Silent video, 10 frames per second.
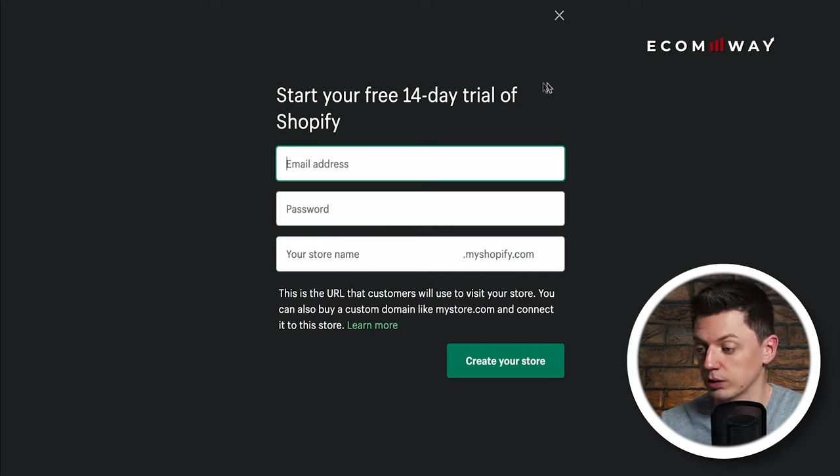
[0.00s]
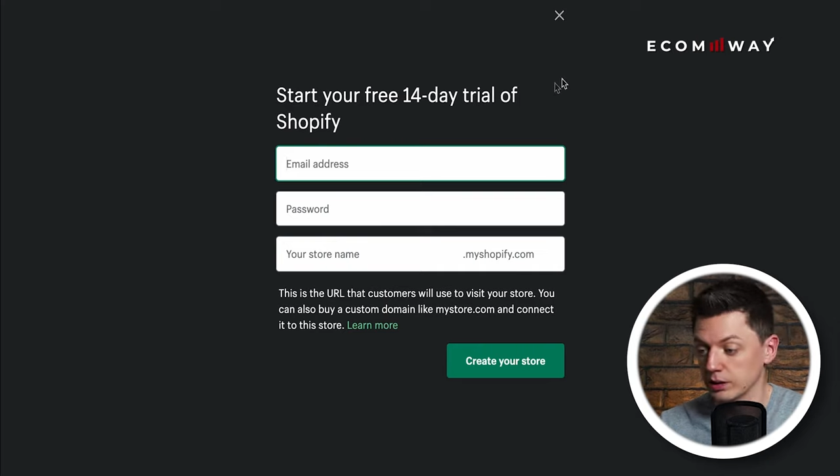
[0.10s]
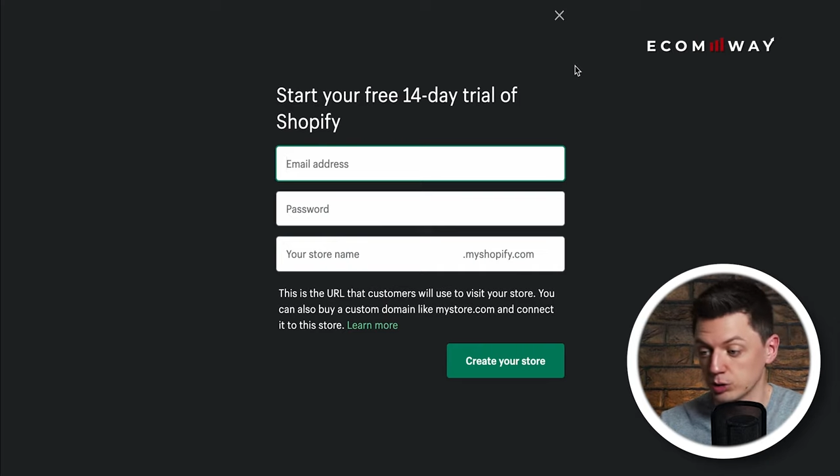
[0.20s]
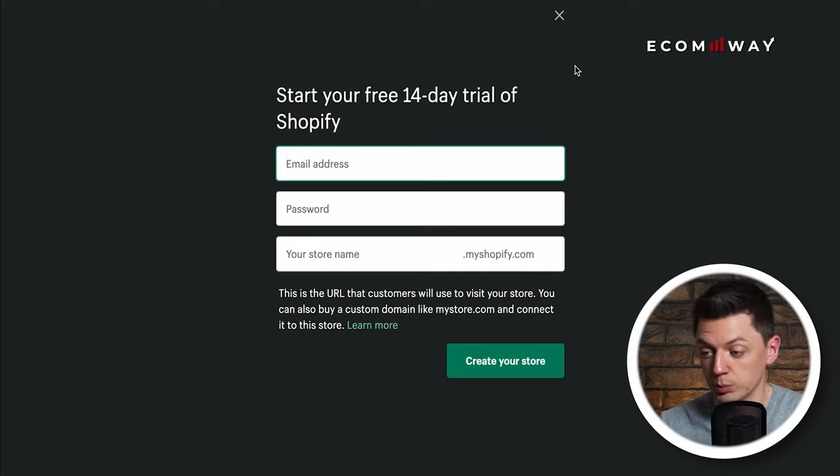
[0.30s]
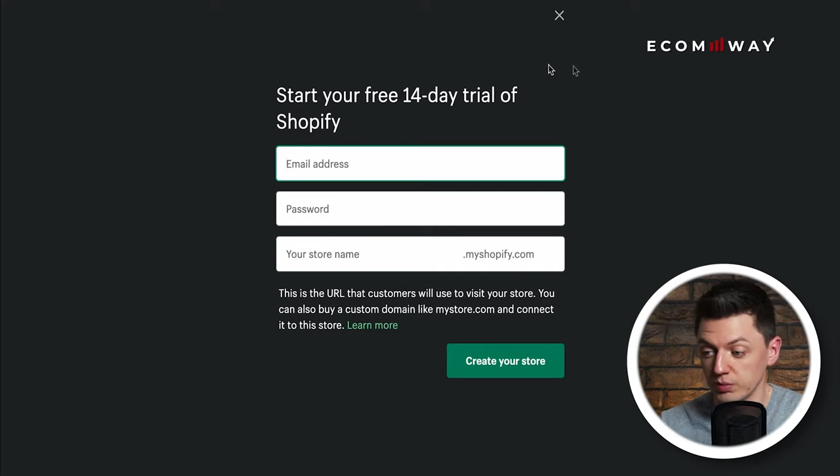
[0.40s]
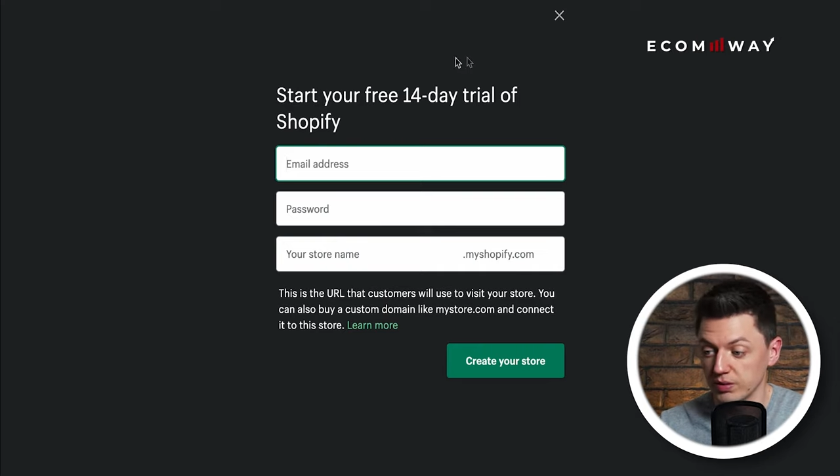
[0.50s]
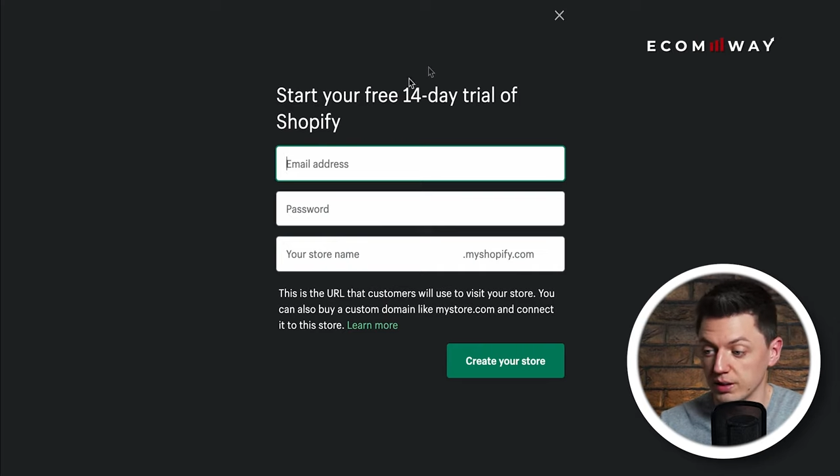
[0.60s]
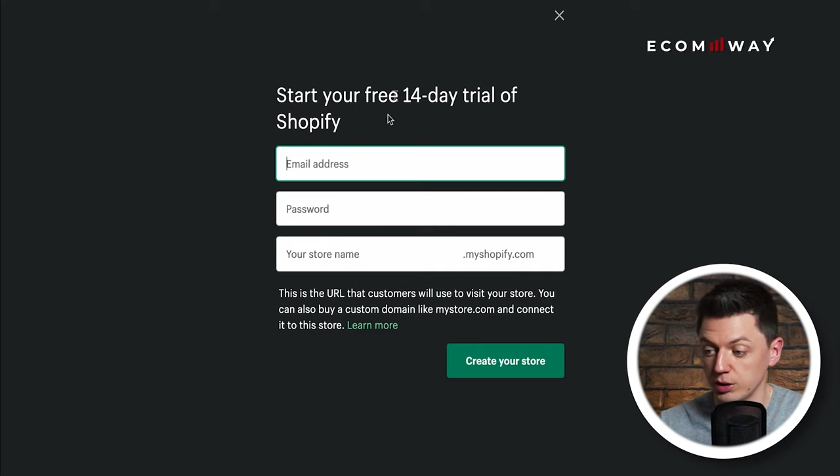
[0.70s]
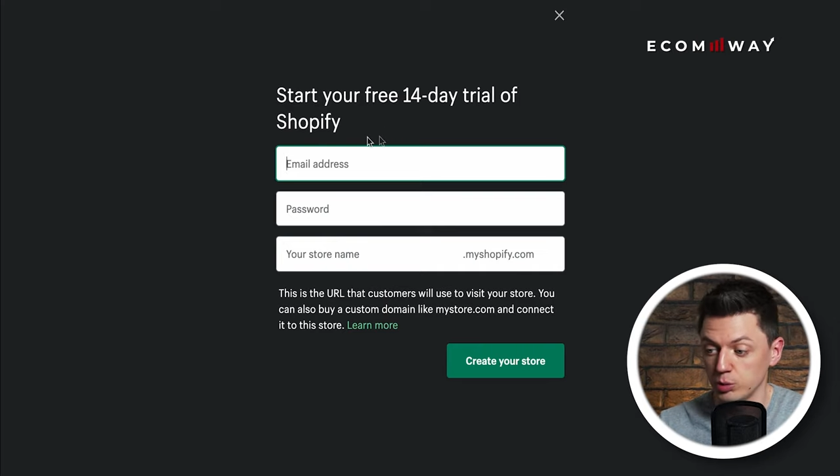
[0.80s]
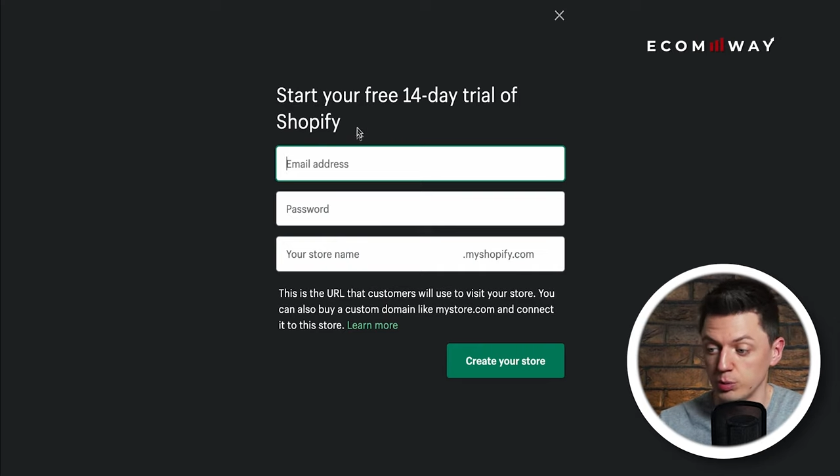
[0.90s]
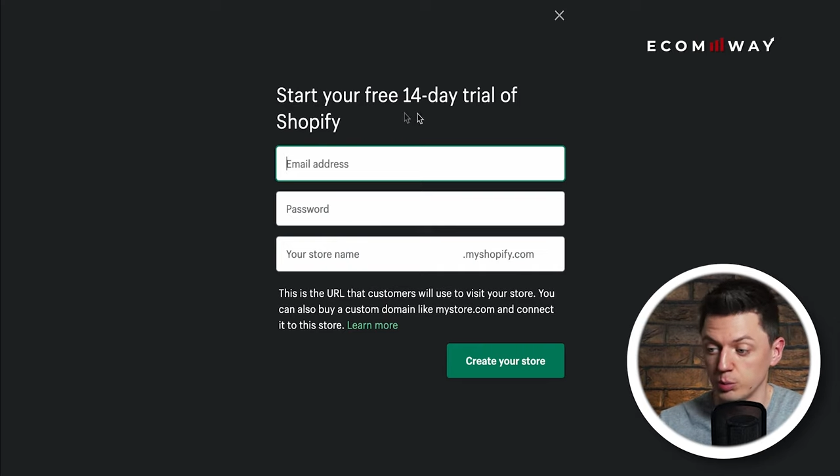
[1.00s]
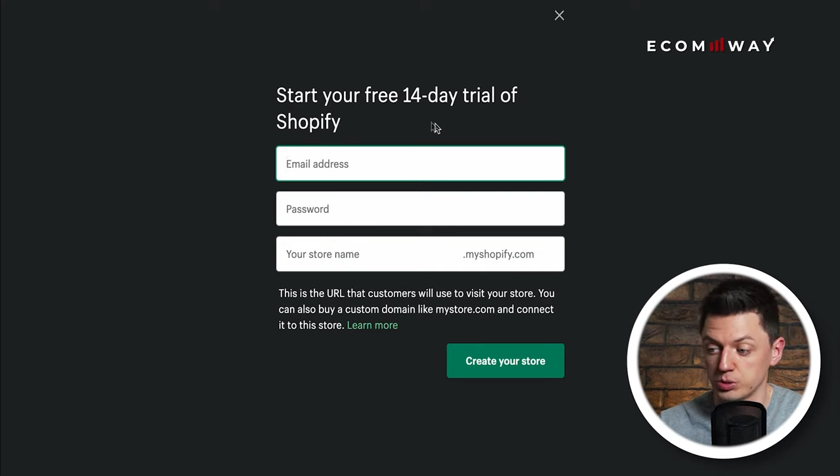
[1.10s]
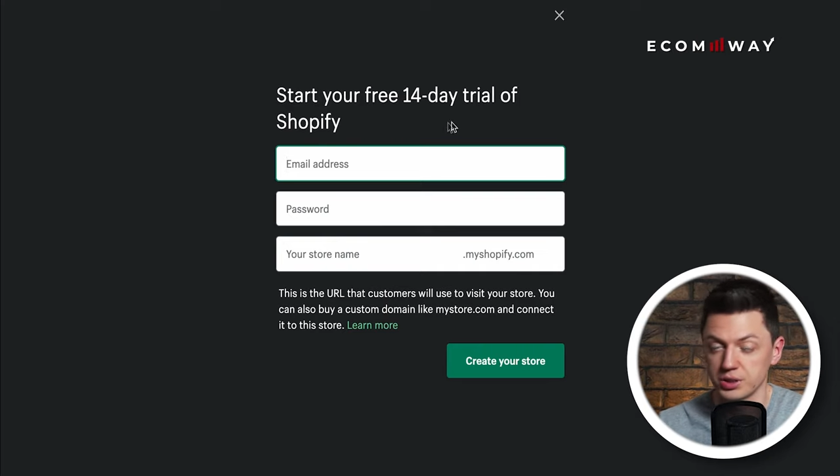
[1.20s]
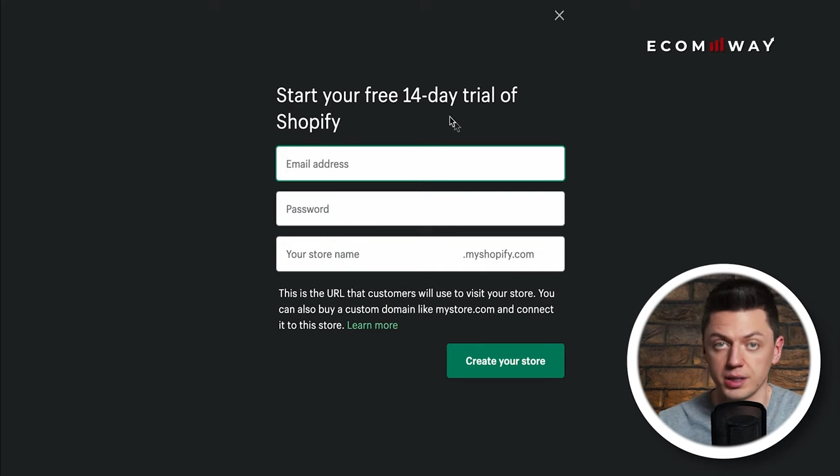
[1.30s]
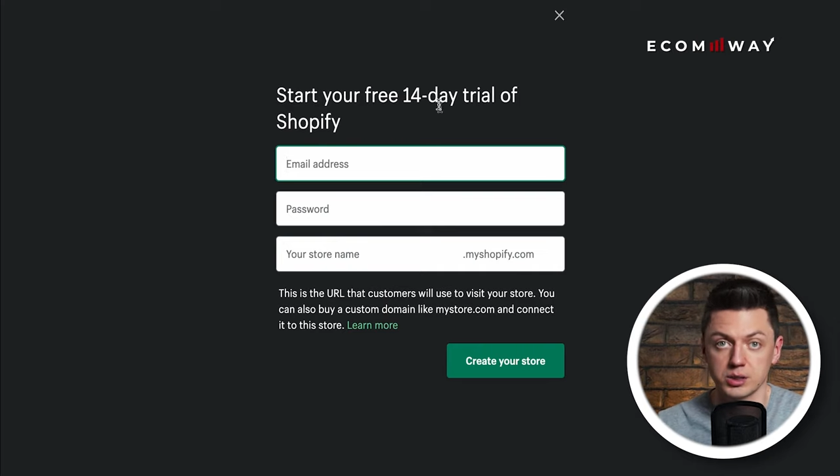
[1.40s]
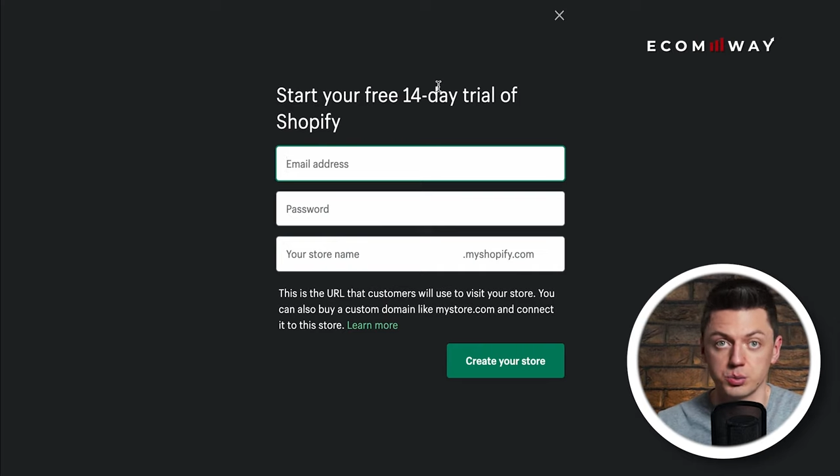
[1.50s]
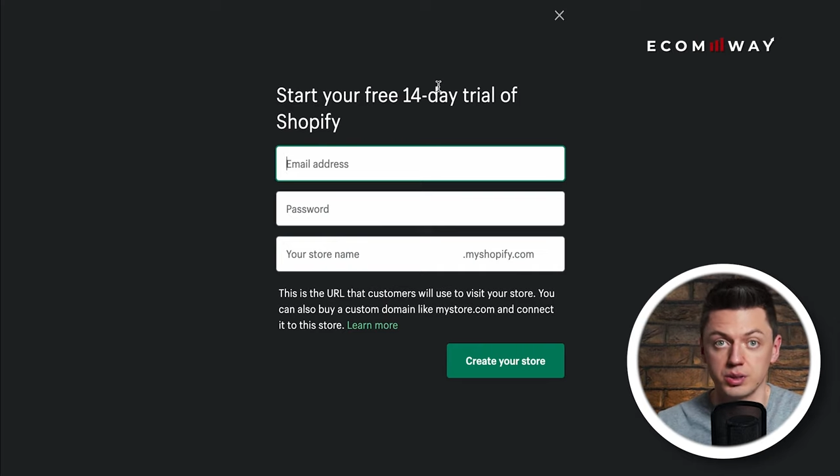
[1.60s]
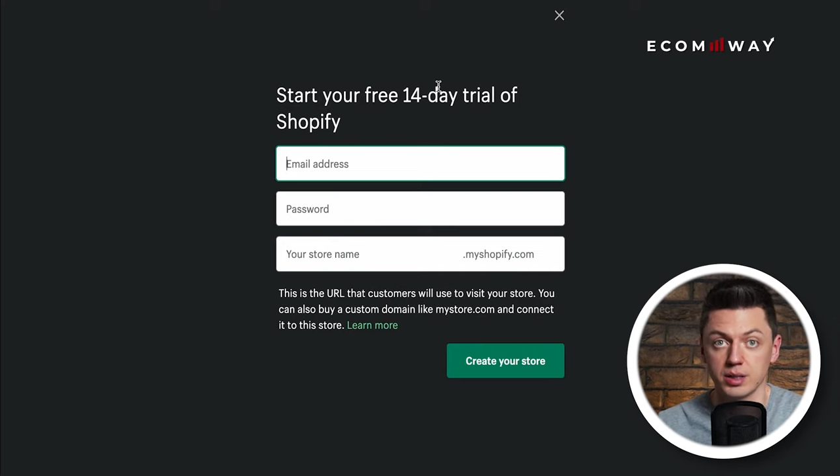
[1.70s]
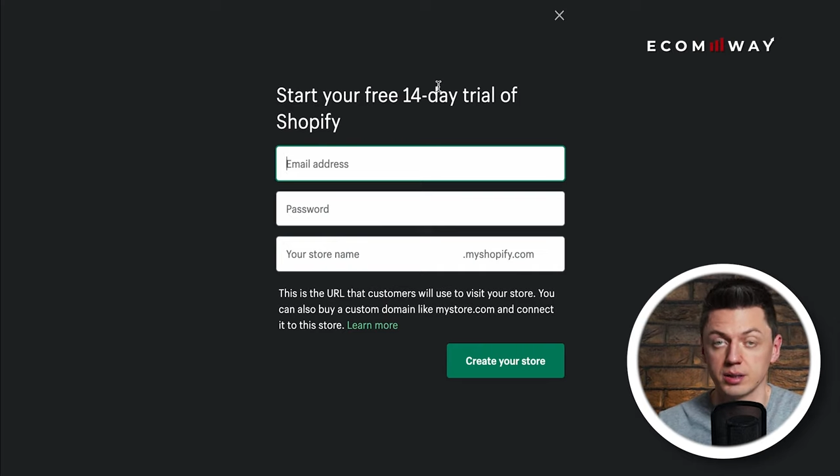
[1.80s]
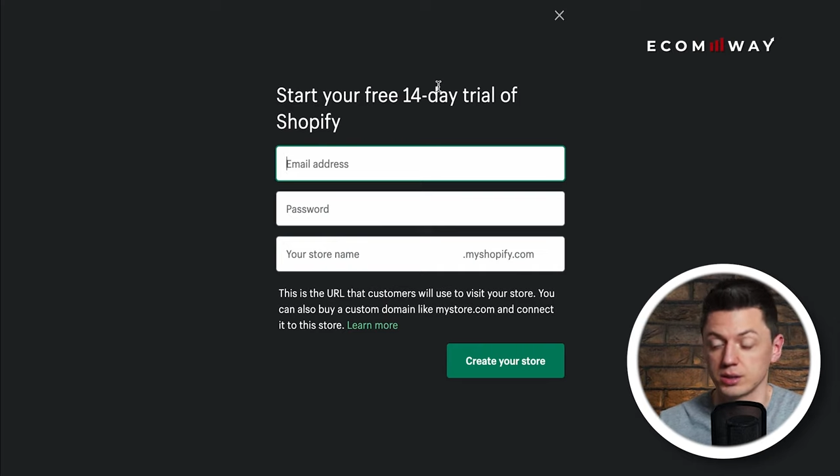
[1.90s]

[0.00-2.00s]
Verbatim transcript: ten Shopify i dopiero po 14 dniach